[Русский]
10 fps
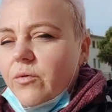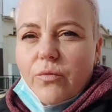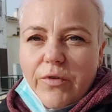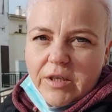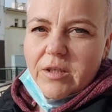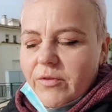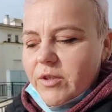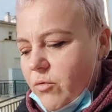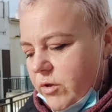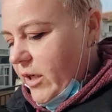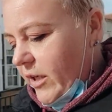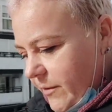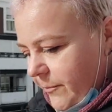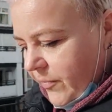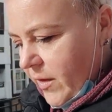уверена в результате.
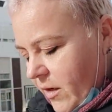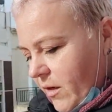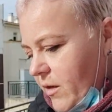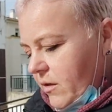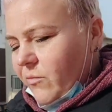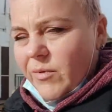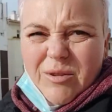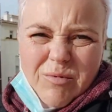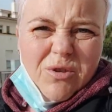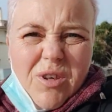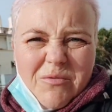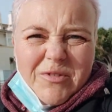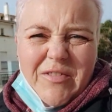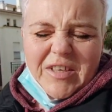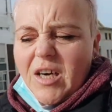В общем, что я вам в
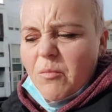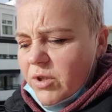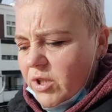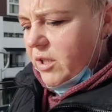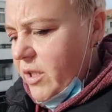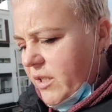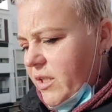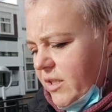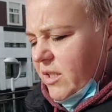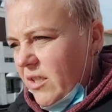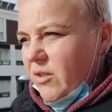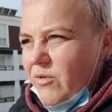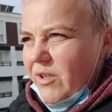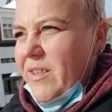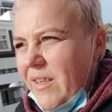своей рабочей ведь
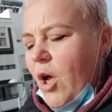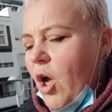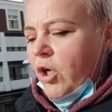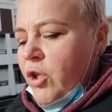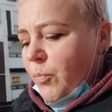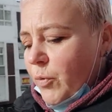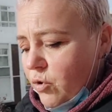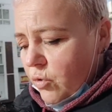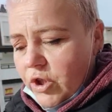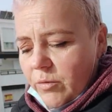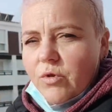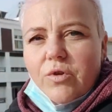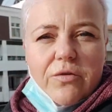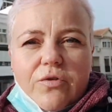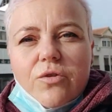рассказываю? Не, просто очень
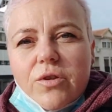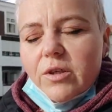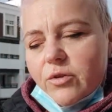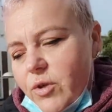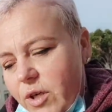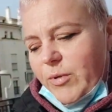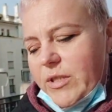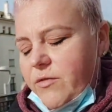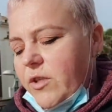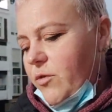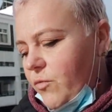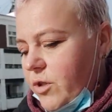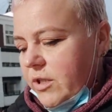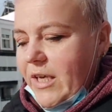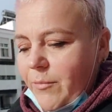много девчонок, которые
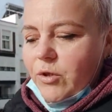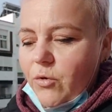обесцвечиваются сами